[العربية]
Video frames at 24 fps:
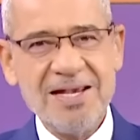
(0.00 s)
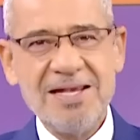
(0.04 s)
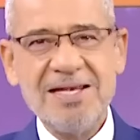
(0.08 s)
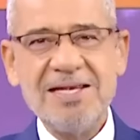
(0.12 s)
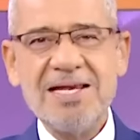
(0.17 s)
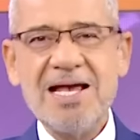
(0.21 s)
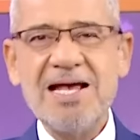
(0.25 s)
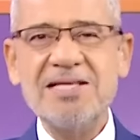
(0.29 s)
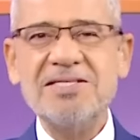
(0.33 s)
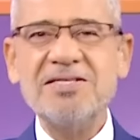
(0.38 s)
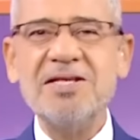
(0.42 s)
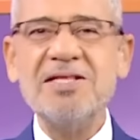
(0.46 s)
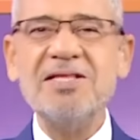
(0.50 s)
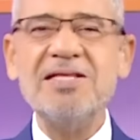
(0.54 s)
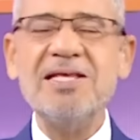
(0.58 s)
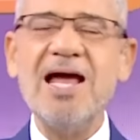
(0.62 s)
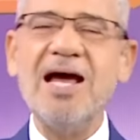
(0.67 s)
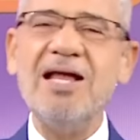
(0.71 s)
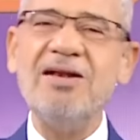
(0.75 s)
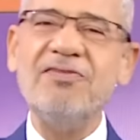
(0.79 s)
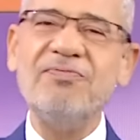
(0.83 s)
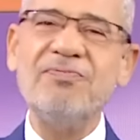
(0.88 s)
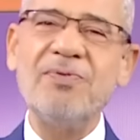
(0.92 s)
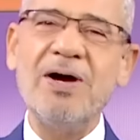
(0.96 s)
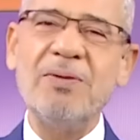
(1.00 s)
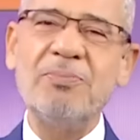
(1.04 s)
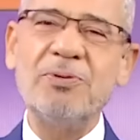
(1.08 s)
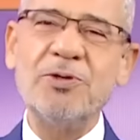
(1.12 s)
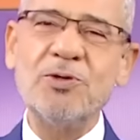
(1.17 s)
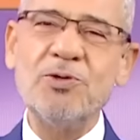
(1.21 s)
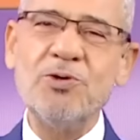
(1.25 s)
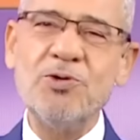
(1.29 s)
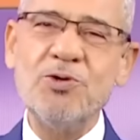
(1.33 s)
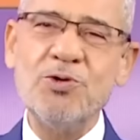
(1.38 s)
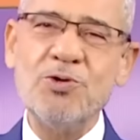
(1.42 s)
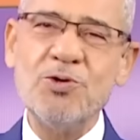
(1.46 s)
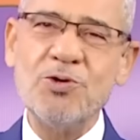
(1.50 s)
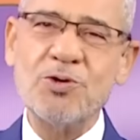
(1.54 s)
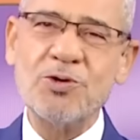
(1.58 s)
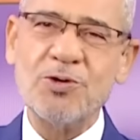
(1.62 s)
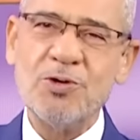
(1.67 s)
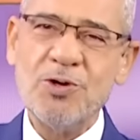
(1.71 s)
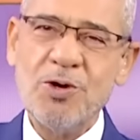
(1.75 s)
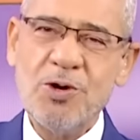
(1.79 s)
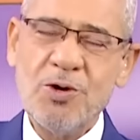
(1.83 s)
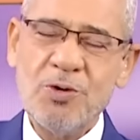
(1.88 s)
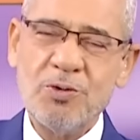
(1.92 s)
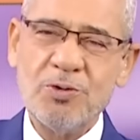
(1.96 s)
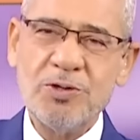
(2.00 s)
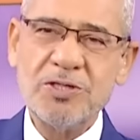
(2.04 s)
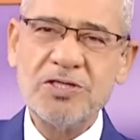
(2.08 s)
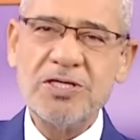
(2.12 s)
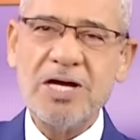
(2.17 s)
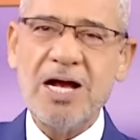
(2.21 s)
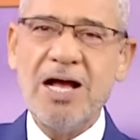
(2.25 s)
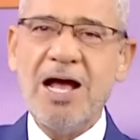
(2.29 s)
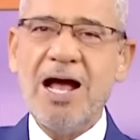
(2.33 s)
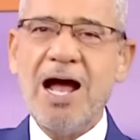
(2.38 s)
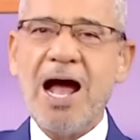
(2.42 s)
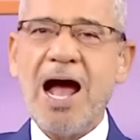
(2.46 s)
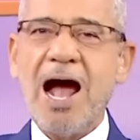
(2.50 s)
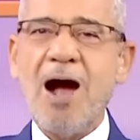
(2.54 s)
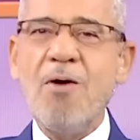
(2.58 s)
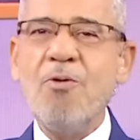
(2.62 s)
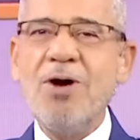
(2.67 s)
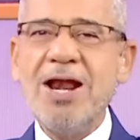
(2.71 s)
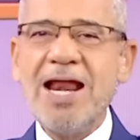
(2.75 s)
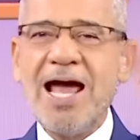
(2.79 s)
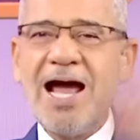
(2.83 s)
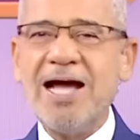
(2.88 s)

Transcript: يا ستي الف مبروك اول